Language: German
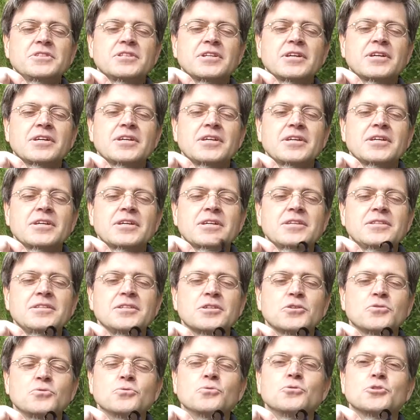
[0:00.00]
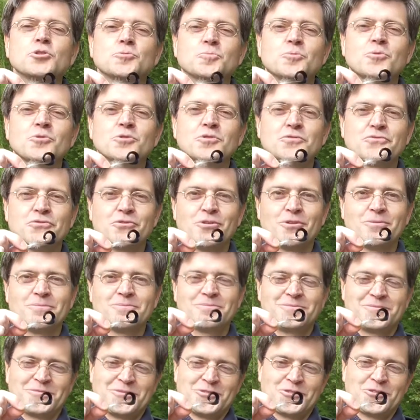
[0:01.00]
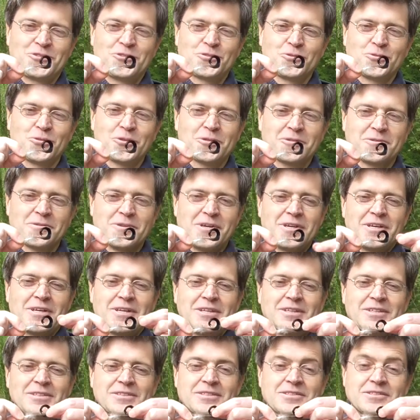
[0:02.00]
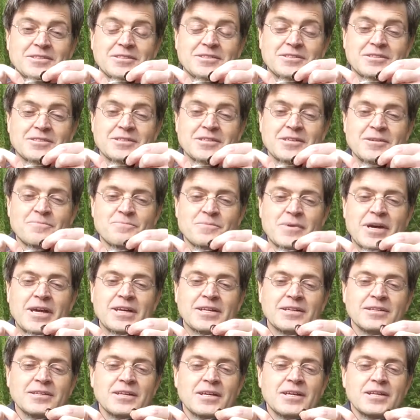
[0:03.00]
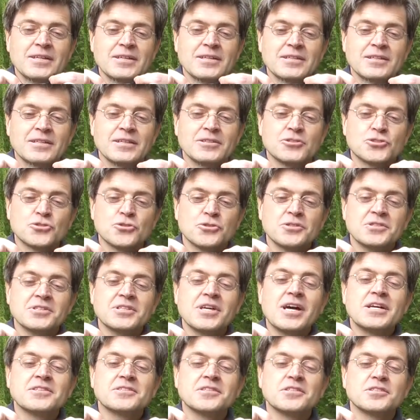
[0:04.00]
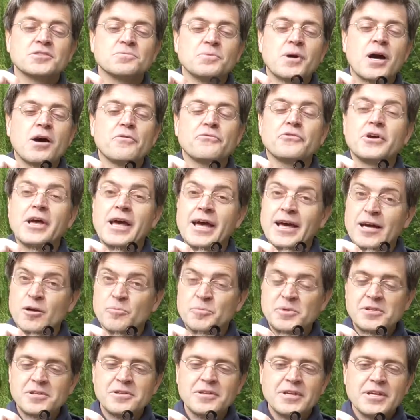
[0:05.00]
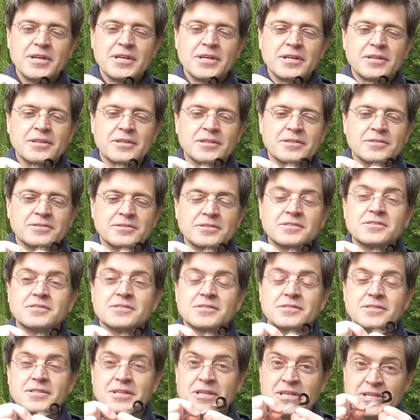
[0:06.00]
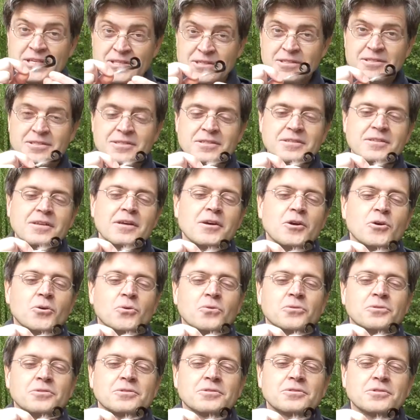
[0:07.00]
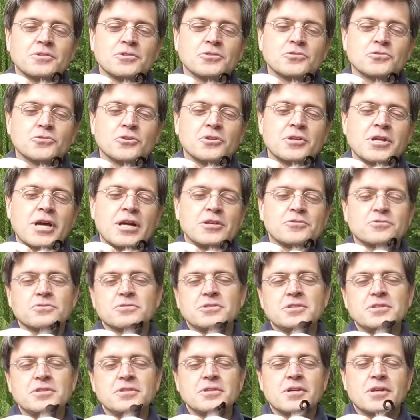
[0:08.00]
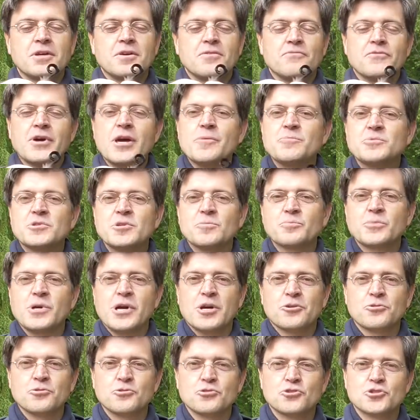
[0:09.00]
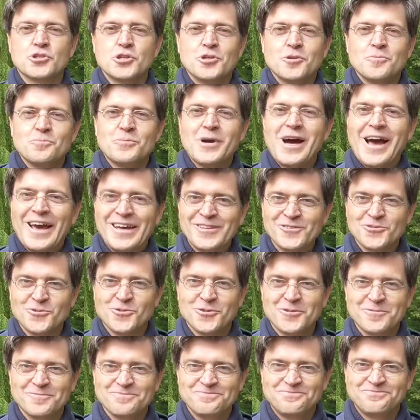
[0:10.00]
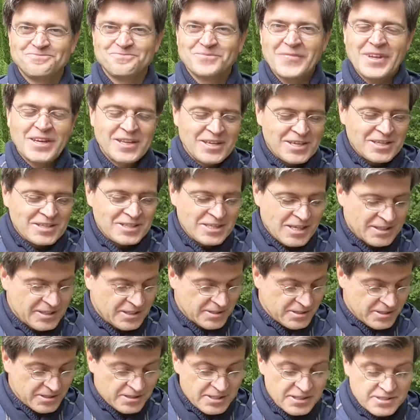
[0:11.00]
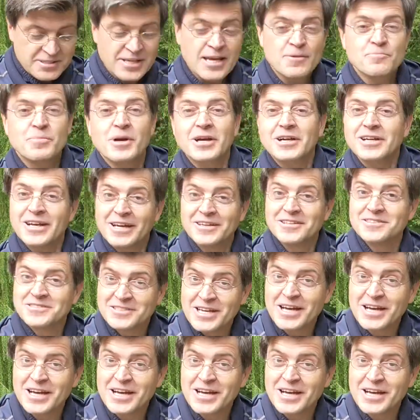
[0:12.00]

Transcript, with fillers: wieder in ihre Ursprungsform zurück. Das ist ähm, ein ganz äh, schönes Accessoire für Erpel, äh, sitzt hinten und soll also die Weibchen praktisch beeindrucken. Ja, das sind jetzt ein paar kleine